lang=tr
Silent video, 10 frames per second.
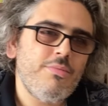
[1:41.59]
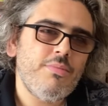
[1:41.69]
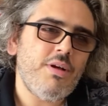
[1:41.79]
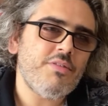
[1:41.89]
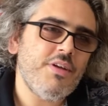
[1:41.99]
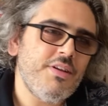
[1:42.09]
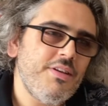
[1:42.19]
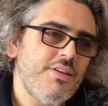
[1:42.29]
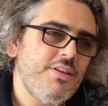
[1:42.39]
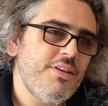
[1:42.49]
Bazen
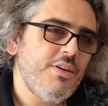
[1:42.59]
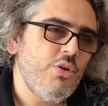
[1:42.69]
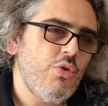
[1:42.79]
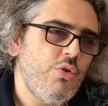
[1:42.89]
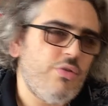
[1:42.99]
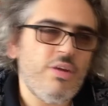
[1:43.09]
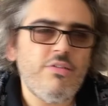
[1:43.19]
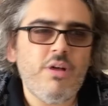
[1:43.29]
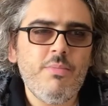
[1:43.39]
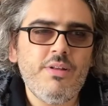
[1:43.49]
Hüseyin
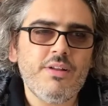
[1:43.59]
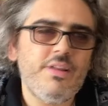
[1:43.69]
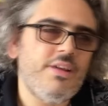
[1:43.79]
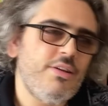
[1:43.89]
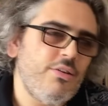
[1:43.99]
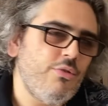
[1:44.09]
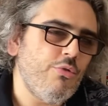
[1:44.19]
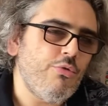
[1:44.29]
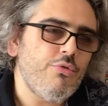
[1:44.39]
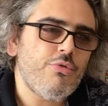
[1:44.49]
Rahmiler'de
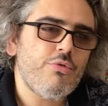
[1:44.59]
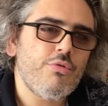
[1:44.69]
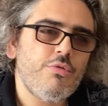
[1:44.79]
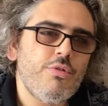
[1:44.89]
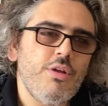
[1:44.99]
görürüz.